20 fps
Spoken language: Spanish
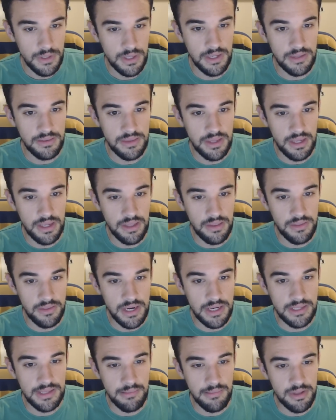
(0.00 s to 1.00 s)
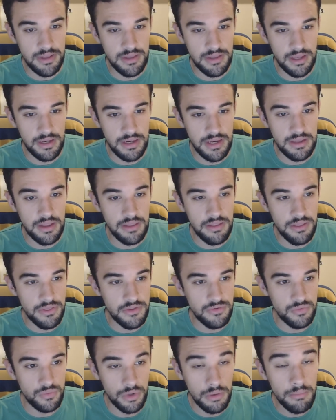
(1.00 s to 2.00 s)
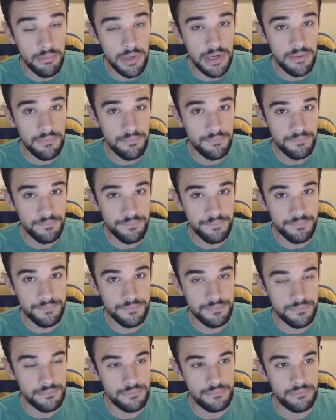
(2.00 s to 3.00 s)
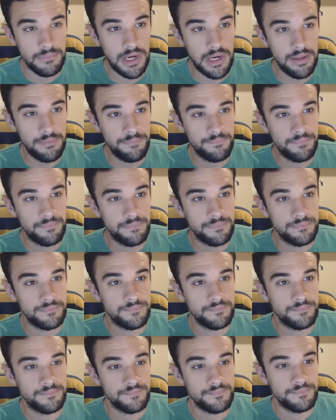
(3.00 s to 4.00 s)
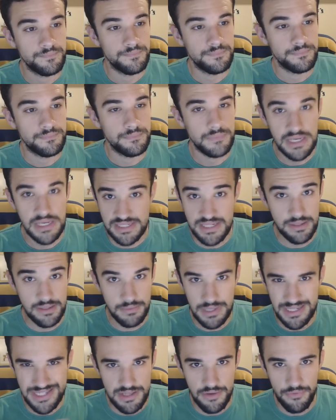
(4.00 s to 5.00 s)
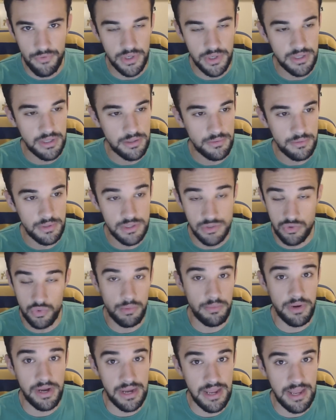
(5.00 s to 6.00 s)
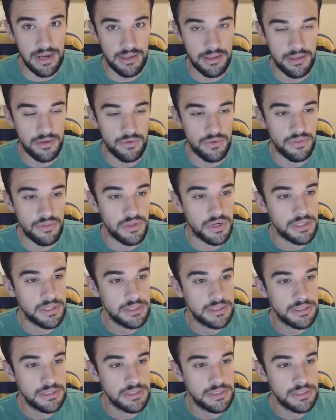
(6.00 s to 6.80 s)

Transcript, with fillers: gente que directamente ni te dice su nombre, ¿vale? Así, así de fuerte, su nombre real, quiero decir.